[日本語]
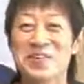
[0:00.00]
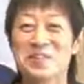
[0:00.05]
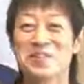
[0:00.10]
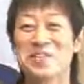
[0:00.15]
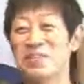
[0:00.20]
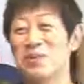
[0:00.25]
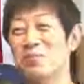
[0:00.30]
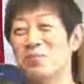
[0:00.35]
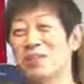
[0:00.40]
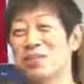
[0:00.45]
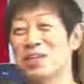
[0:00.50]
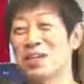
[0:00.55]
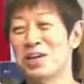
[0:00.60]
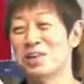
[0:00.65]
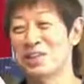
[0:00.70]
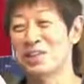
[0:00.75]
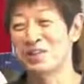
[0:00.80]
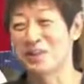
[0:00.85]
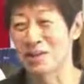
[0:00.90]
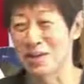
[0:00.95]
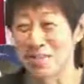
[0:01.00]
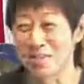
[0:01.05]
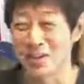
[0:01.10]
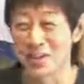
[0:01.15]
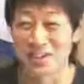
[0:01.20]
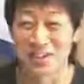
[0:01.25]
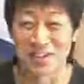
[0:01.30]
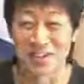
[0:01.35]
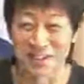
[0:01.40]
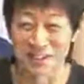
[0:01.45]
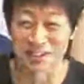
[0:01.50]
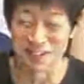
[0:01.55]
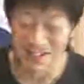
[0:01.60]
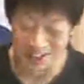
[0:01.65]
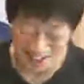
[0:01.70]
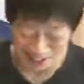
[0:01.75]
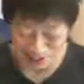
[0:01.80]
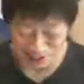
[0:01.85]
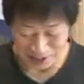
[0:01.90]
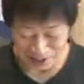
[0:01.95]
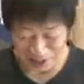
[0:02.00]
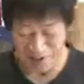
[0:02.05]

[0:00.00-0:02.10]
皆さん申し訳ございません舞ちゃんファンの方とかね